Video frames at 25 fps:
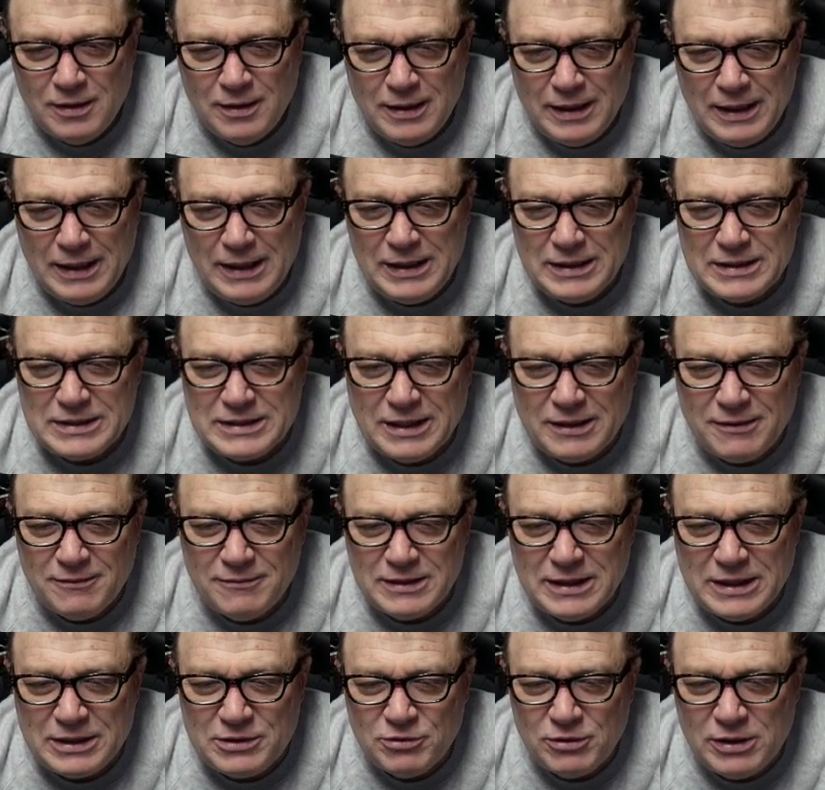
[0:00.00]
Él está
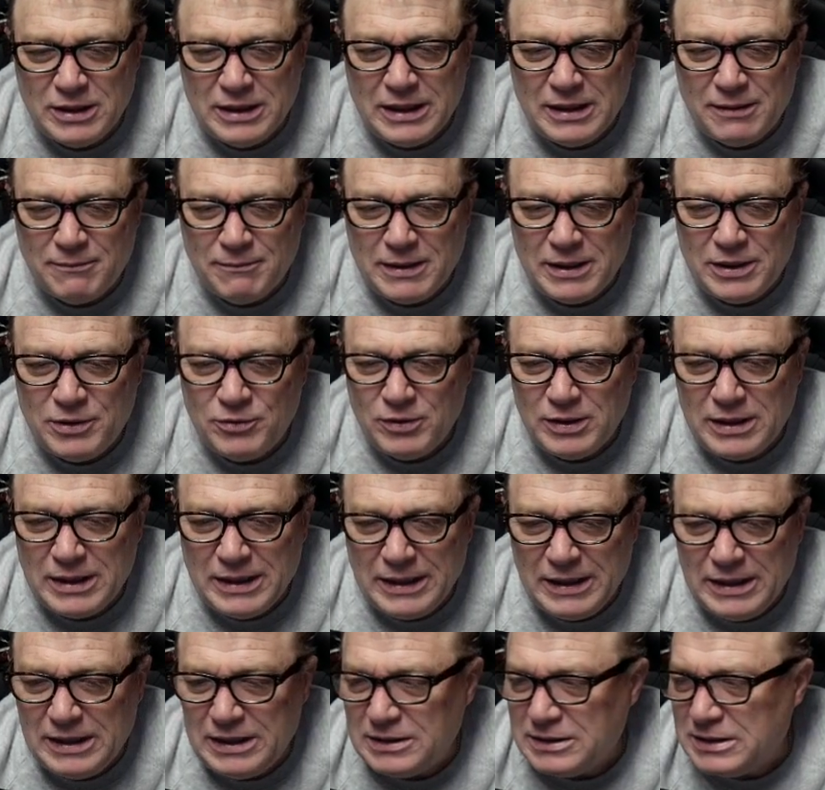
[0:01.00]
hablando de la mano a la
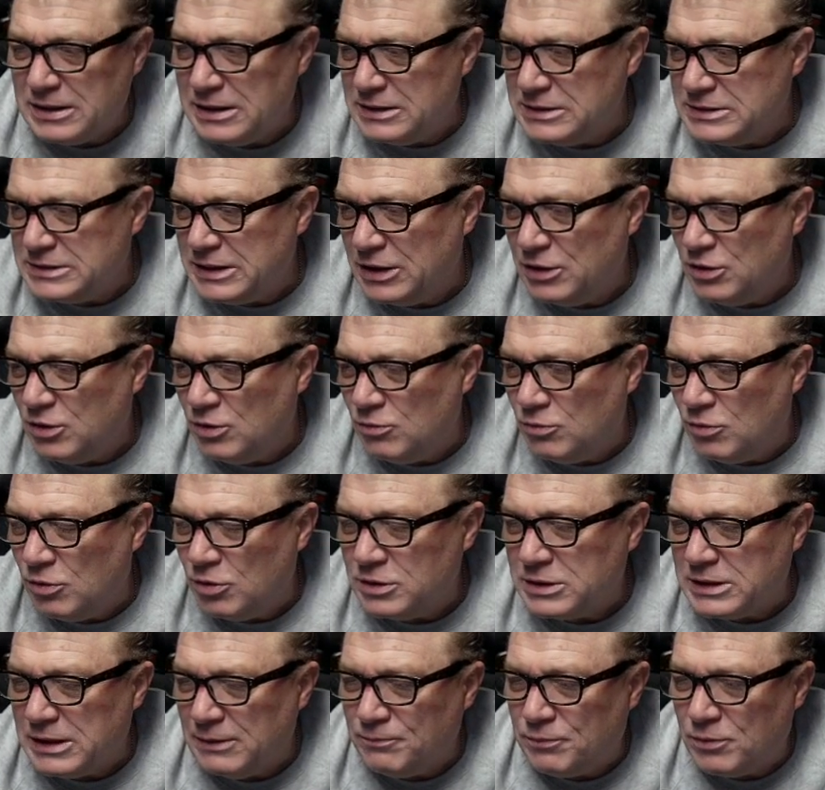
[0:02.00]
gente, diciendo
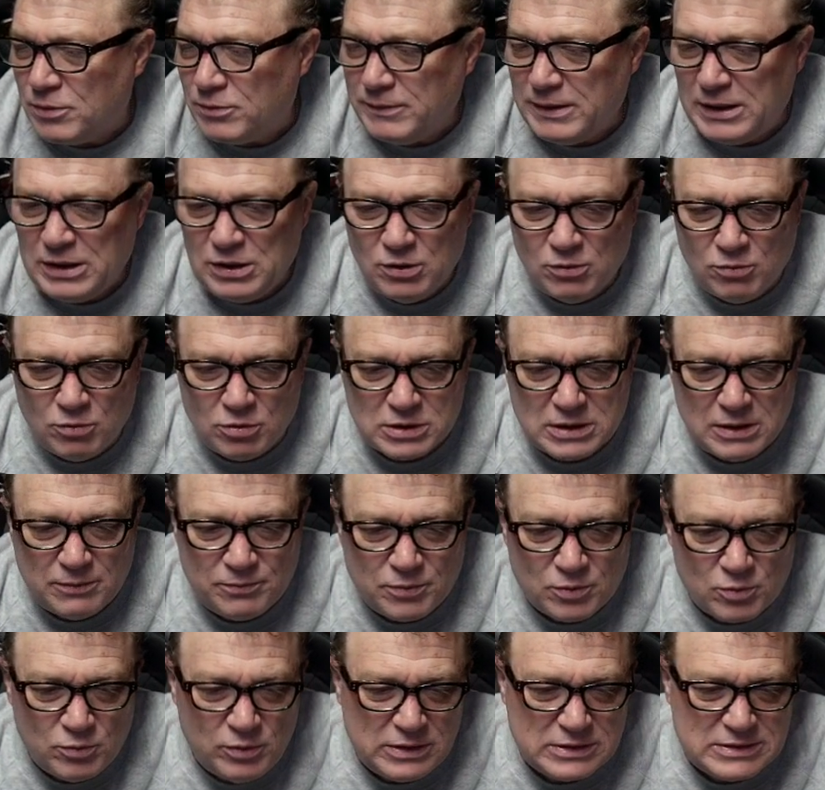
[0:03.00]
voten por mí, no voten
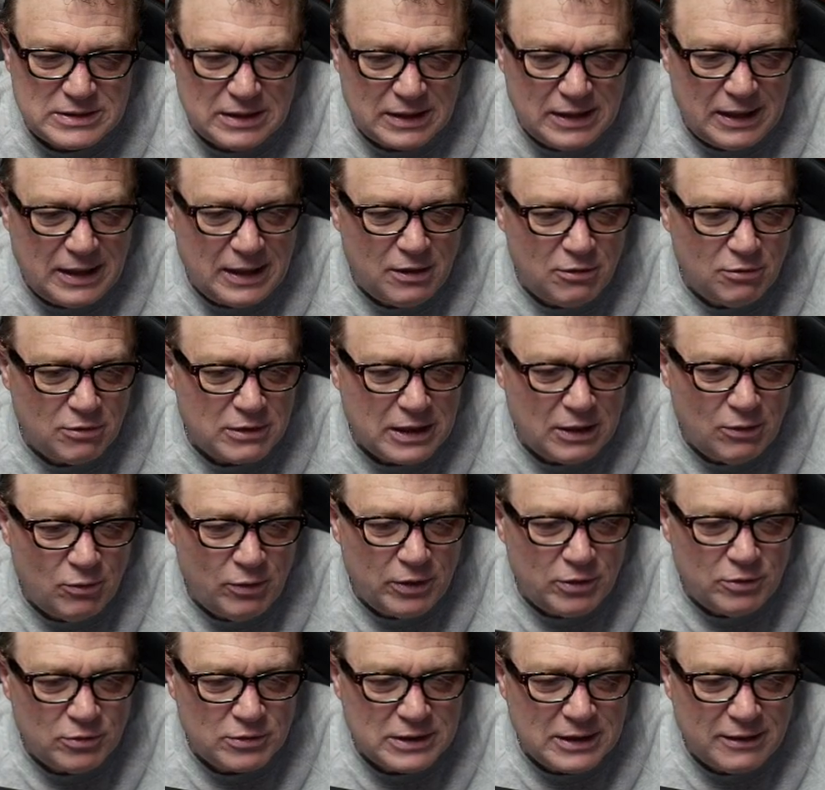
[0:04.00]
por Will Salgado. Que
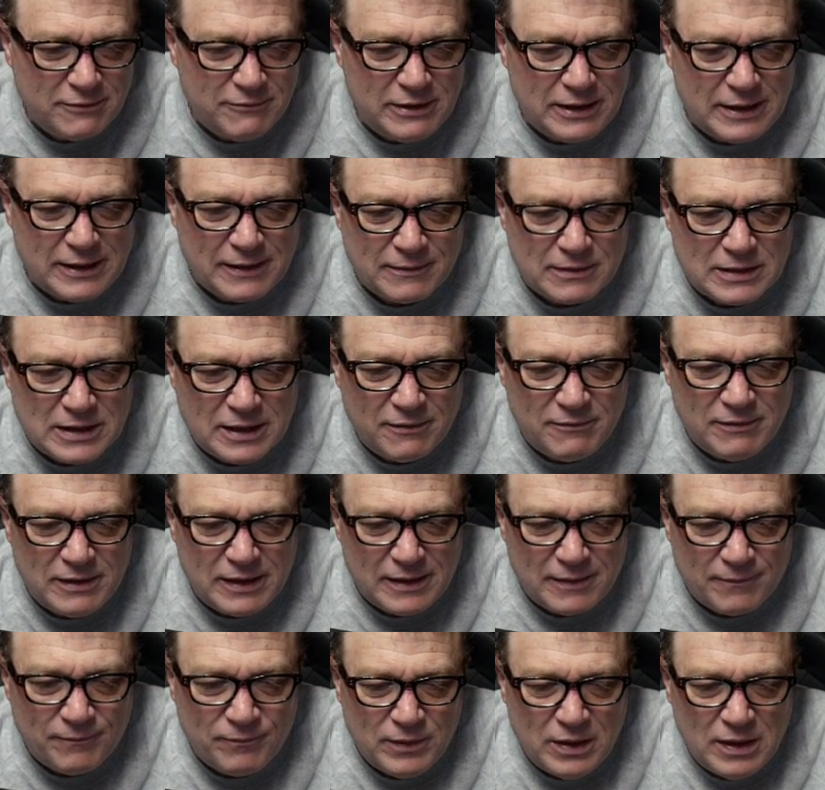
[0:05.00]
bueno, está bien, está
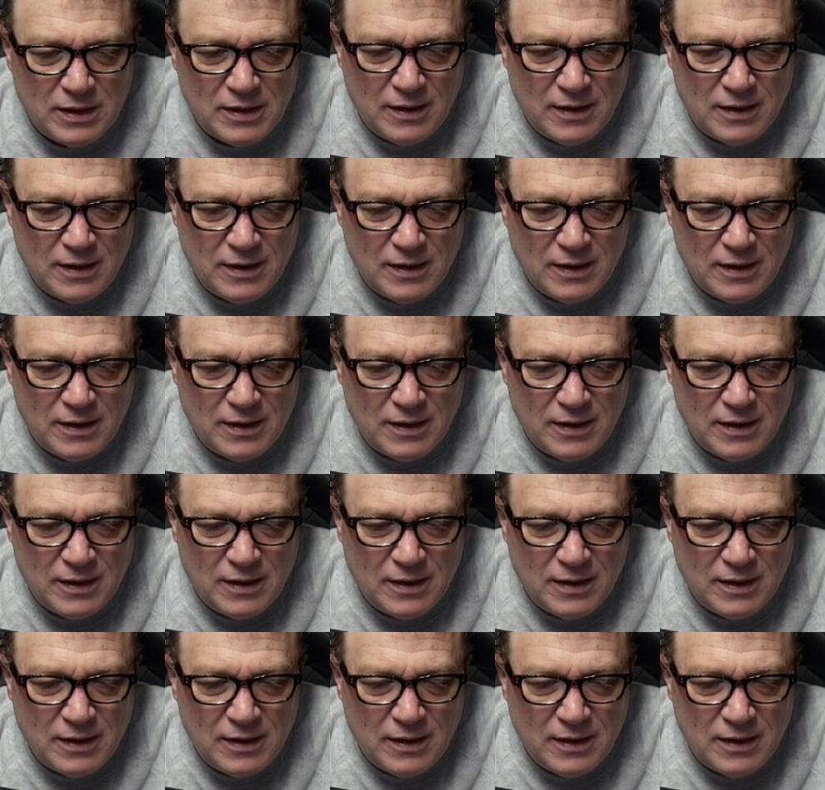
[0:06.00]
bien.